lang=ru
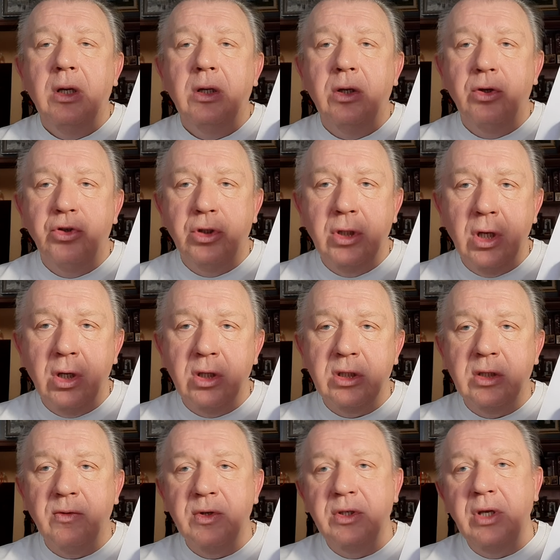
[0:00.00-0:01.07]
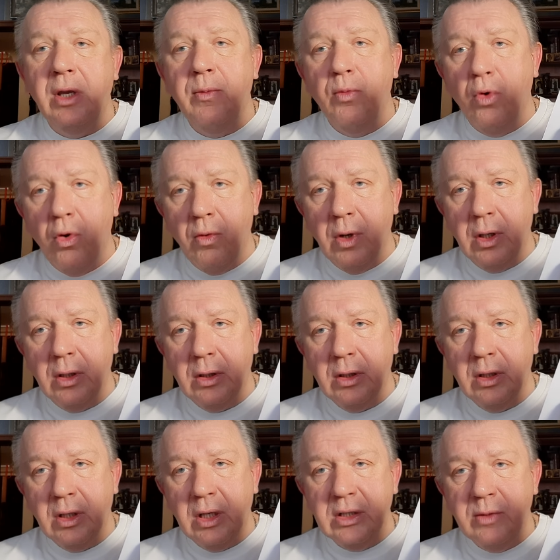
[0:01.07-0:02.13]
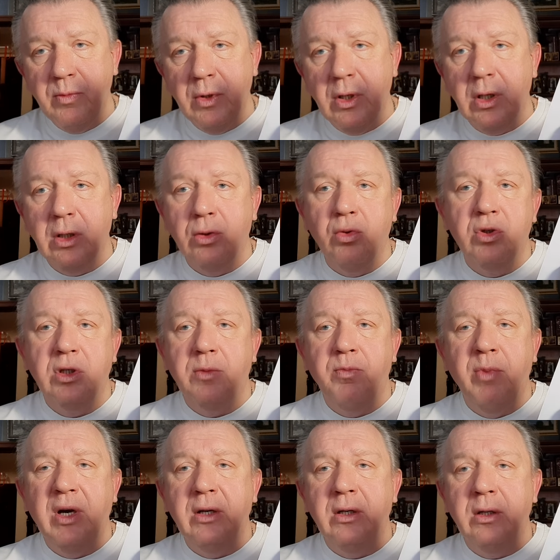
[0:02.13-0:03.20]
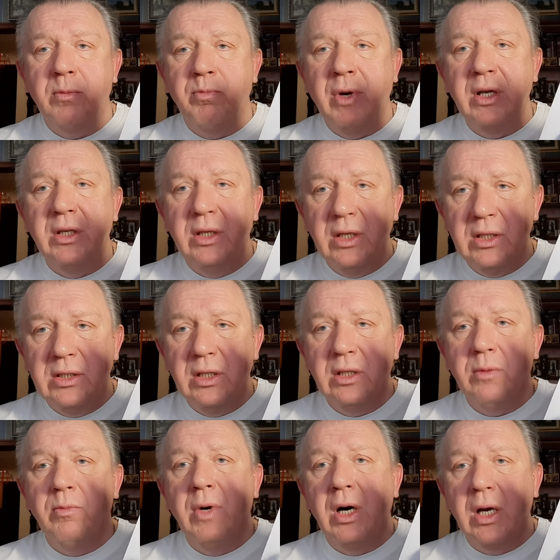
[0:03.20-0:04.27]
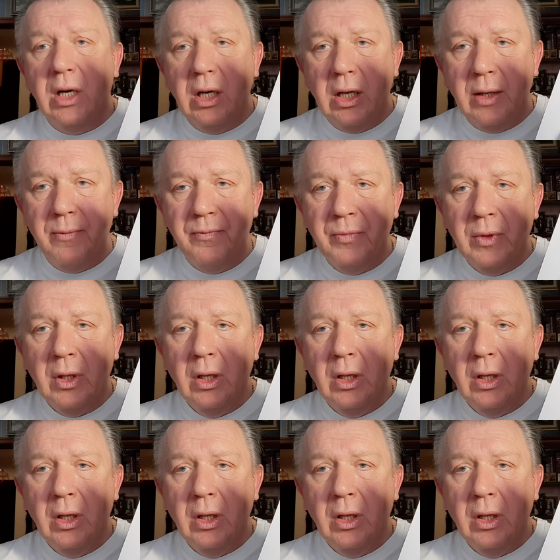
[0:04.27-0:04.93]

14, э, 7 размера, тоже по, по 10, марля,